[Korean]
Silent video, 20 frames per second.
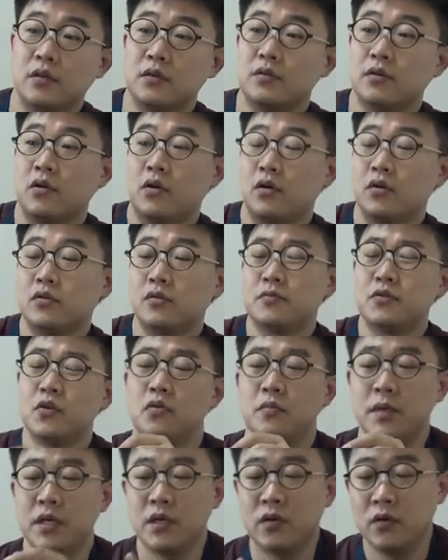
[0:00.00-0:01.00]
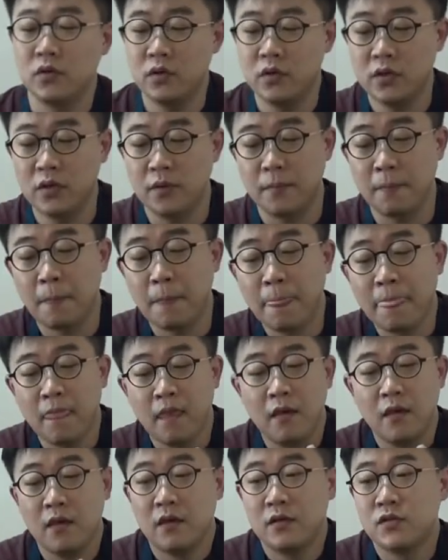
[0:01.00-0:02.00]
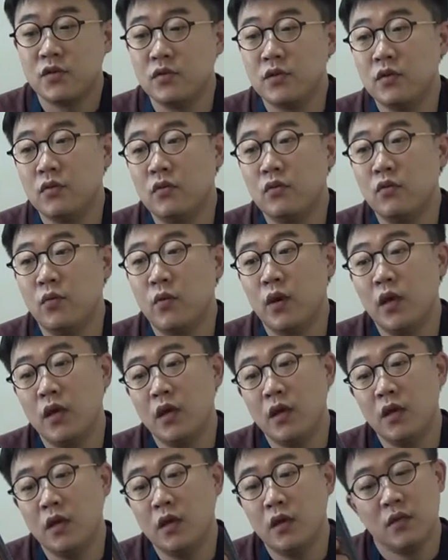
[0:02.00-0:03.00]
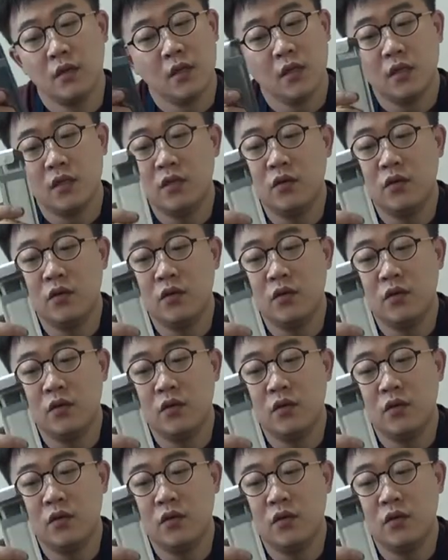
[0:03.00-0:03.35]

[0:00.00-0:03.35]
그래서 걸어서 처음에 이거는 전 이거를 왜